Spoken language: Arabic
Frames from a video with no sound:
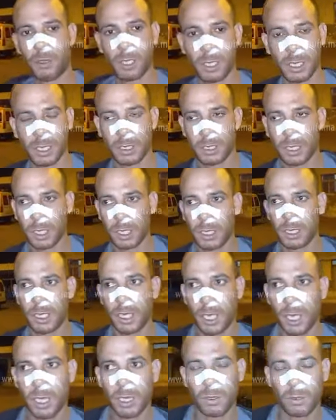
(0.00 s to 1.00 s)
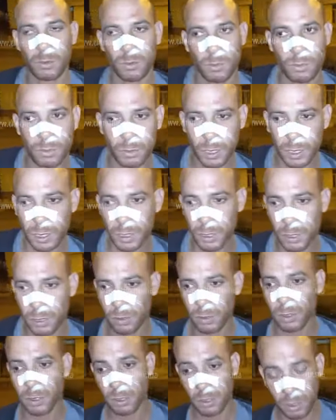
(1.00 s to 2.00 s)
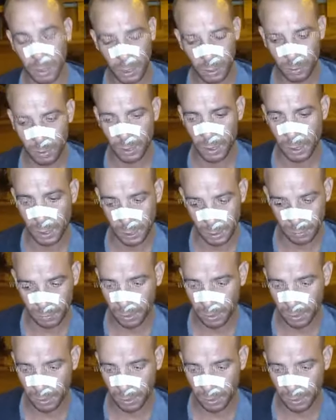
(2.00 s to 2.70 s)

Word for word: علينا حتى للدار وداروا لنا حنا